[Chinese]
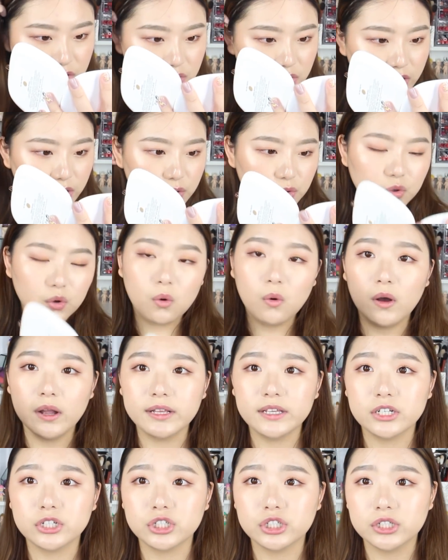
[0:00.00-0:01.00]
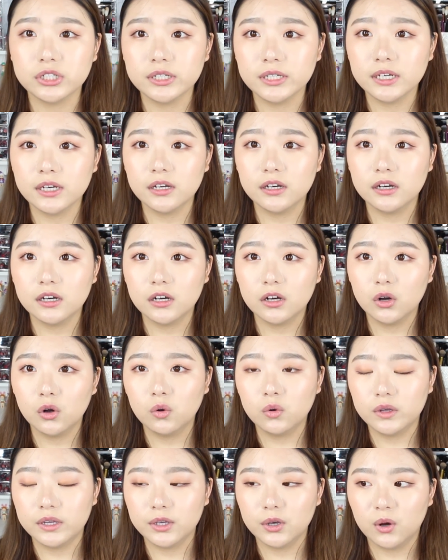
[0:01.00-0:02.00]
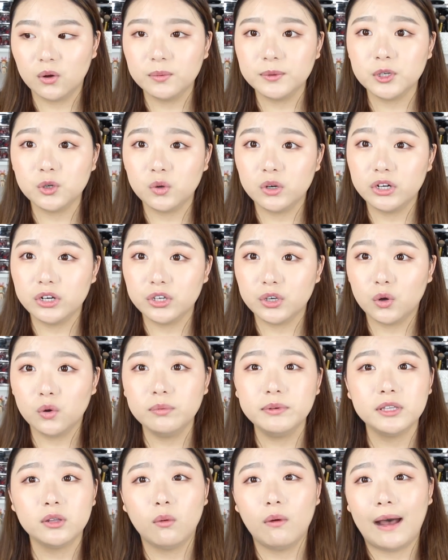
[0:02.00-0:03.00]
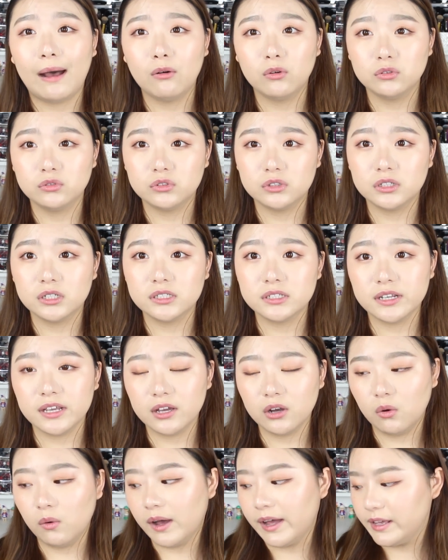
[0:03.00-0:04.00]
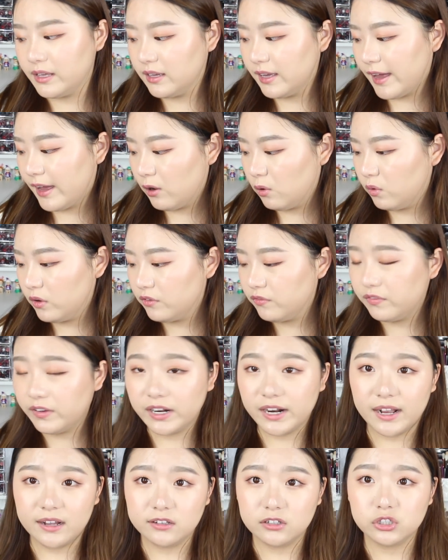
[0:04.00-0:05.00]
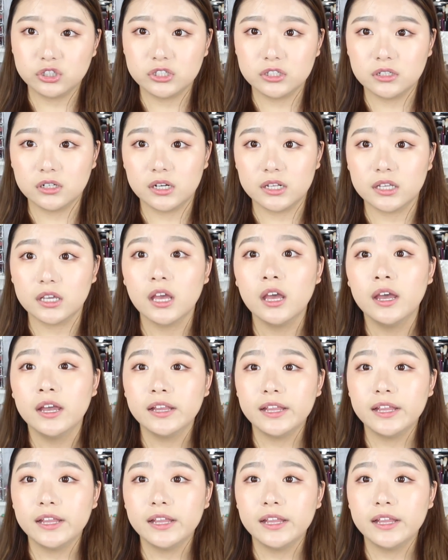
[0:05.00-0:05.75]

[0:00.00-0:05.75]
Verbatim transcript: 所以如果你是一个混油皮或者油皮的话，我觉得这一款应该会非常的适合你。